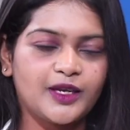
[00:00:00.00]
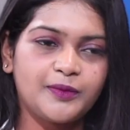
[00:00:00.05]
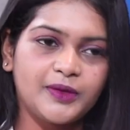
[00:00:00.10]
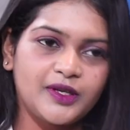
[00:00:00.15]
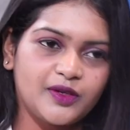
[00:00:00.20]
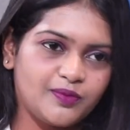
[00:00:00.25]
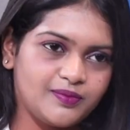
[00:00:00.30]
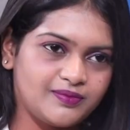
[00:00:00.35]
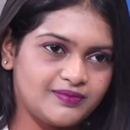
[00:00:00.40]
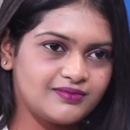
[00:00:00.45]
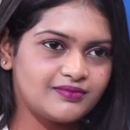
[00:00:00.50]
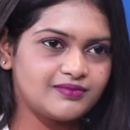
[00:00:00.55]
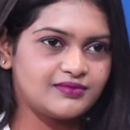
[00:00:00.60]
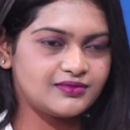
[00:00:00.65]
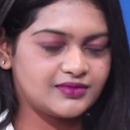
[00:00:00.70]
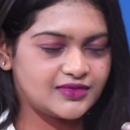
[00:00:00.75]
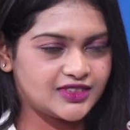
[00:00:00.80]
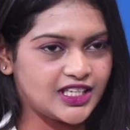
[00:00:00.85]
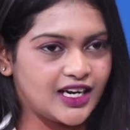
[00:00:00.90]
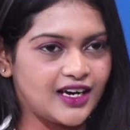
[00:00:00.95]
మీరు
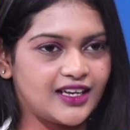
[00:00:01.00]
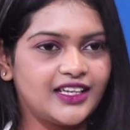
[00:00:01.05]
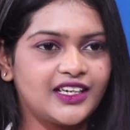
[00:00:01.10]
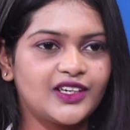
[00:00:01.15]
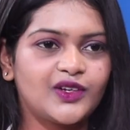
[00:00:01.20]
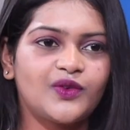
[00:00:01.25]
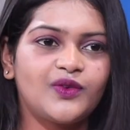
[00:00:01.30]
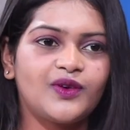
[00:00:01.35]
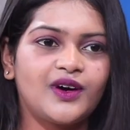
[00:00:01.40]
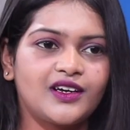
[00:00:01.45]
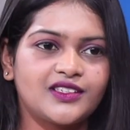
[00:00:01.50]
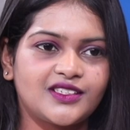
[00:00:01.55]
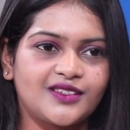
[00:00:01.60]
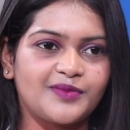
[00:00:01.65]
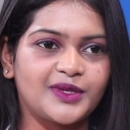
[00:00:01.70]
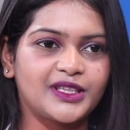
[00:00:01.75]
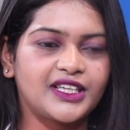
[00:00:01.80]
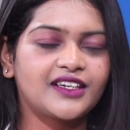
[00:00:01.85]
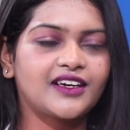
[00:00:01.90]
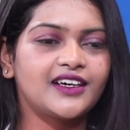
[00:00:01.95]
చాలా ఎక్కువ
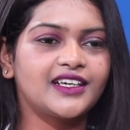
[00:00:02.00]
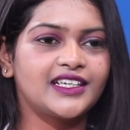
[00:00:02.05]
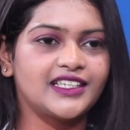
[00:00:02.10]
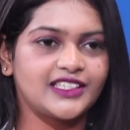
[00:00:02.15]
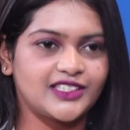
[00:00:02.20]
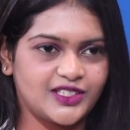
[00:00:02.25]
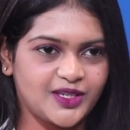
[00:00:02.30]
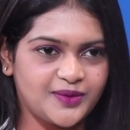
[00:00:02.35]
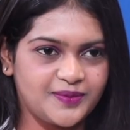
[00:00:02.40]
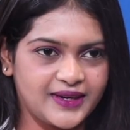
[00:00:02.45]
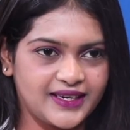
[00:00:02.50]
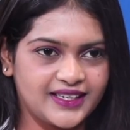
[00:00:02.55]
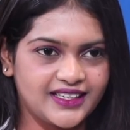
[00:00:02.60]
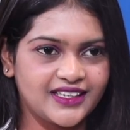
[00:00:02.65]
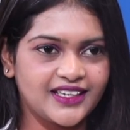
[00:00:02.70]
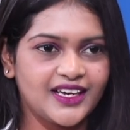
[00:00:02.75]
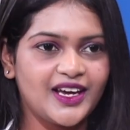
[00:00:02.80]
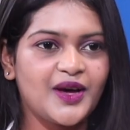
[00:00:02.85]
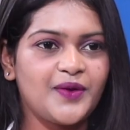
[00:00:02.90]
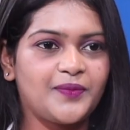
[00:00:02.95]
సమంత గారిని
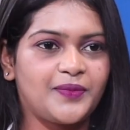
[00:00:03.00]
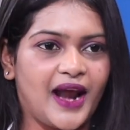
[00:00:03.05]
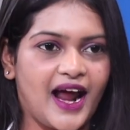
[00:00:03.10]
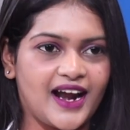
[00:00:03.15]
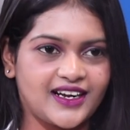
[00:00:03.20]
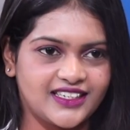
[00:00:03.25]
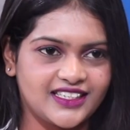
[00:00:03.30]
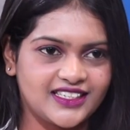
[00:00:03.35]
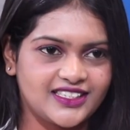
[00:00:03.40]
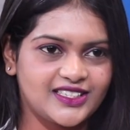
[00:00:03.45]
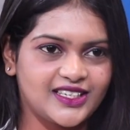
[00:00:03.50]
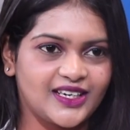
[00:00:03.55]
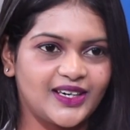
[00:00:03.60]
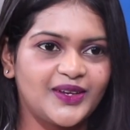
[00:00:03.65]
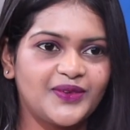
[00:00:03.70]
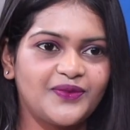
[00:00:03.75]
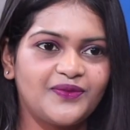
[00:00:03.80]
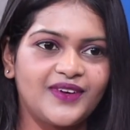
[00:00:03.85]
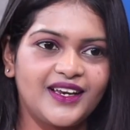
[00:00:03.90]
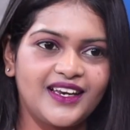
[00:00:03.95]
ఇష్టపడి ప్రాక్టీస్
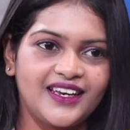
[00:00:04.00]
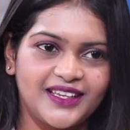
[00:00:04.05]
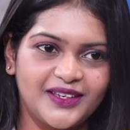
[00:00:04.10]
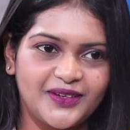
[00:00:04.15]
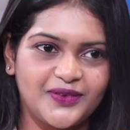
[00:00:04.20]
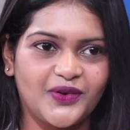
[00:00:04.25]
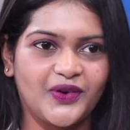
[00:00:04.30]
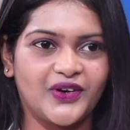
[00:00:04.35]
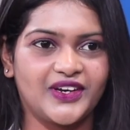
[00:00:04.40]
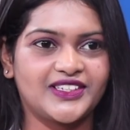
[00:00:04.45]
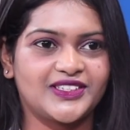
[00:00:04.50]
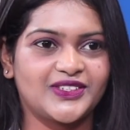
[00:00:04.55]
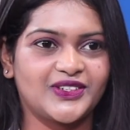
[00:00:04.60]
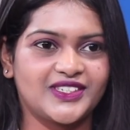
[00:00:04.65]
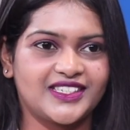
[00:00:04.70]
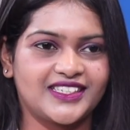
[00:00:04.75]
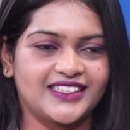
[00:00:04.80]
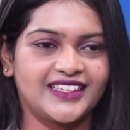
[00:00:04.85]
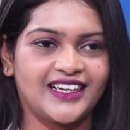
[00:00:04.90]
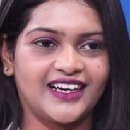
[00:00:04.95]
చేయడం వల్ల ఈ వాయిస్
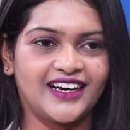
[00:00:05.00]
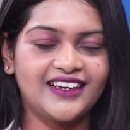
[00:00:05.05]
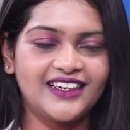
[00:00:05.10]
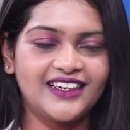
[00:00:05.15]
వచ్చిందా